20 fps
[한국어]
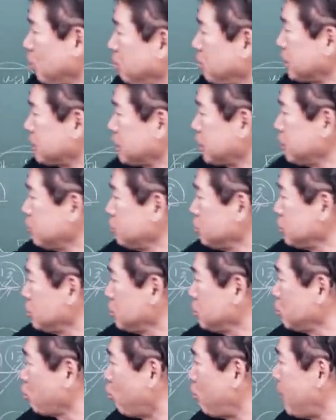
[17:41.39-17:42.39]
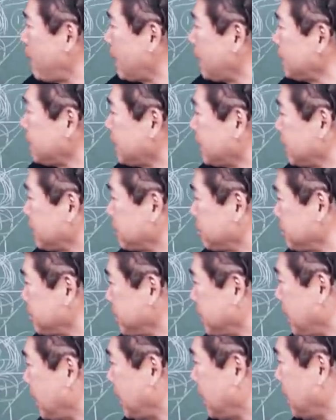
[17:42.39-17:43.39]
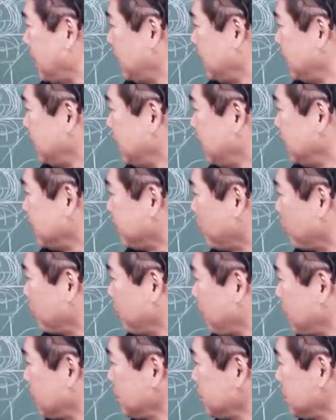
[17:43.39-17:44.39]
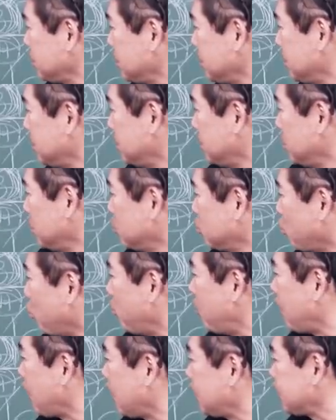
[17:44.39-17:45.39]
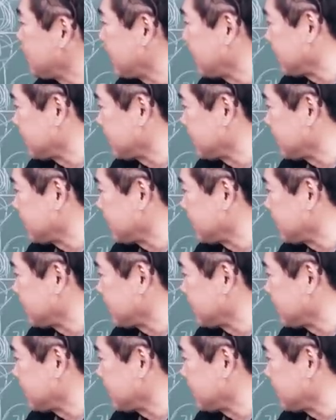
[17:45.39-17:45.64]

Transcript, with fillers: 역마살은 도망간다 그랬죠, 제가. 역마는 도망간다